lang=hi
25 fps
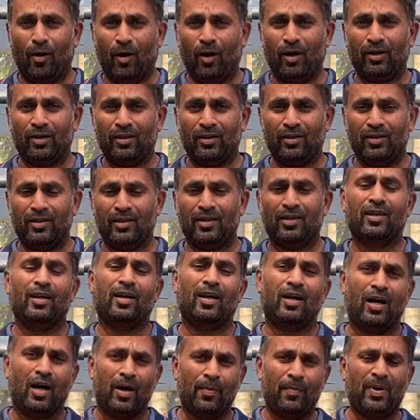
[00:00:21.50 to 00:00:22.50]
और
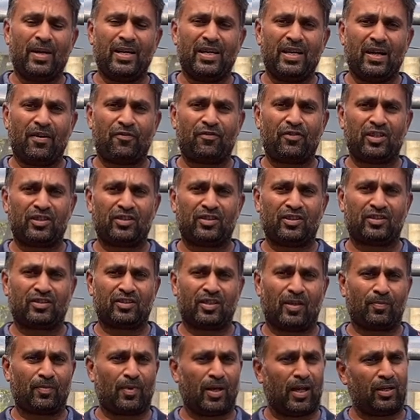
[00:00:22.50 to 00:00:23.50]
हमें डीएफटी
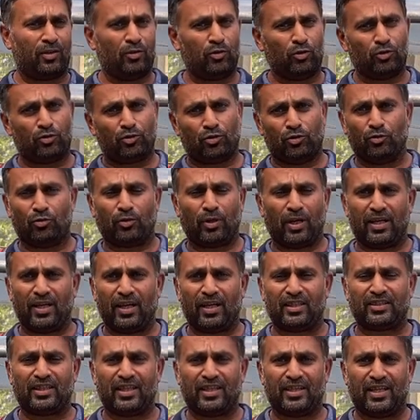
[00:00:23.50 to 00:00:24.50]
सिस्टम का यूज़ क्यों करना
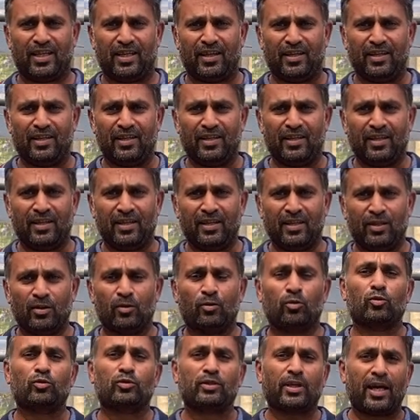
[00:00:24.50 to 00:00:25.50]
चाहिए
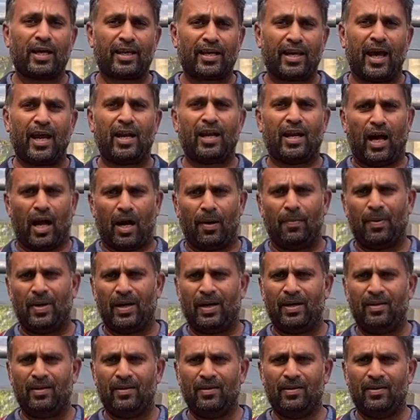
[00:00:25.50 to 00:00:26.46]
उसके क्या लाभ है